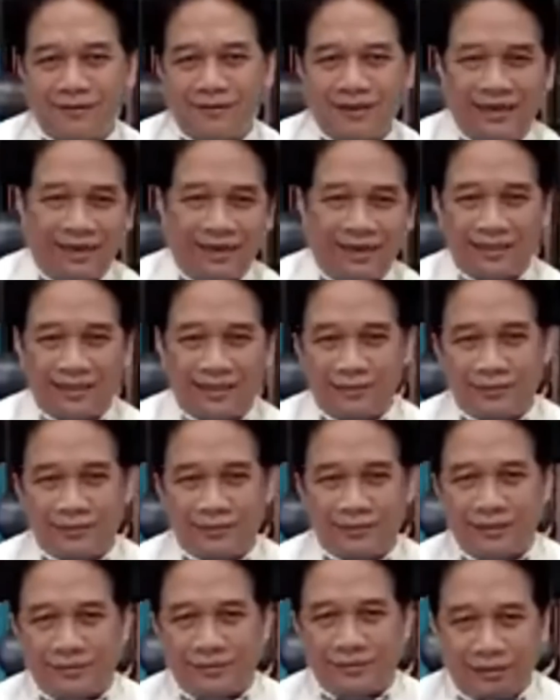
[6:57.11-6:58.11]
tidak ya tentu
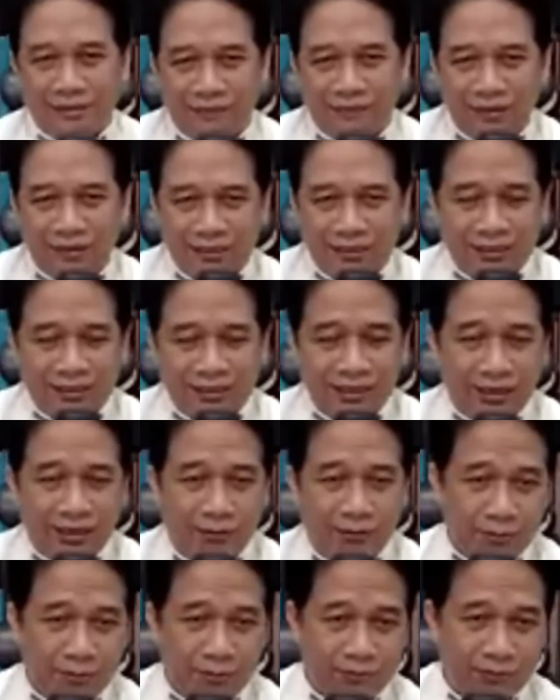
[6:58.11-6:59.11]
itu definisi dari
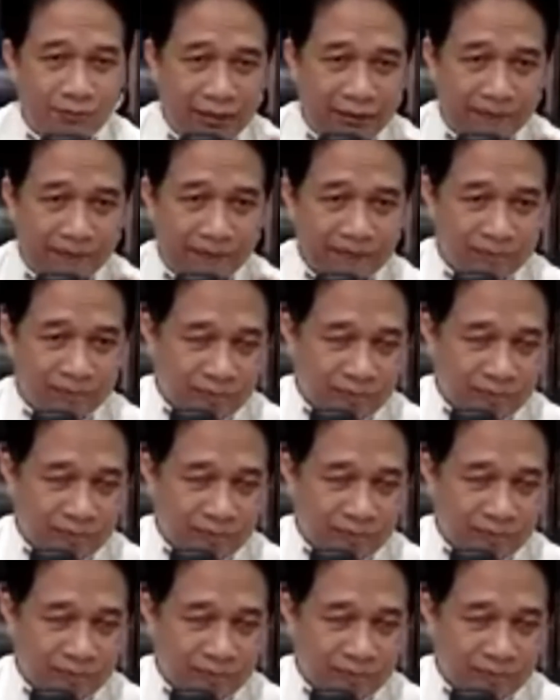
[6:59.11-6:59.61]
Allah bukan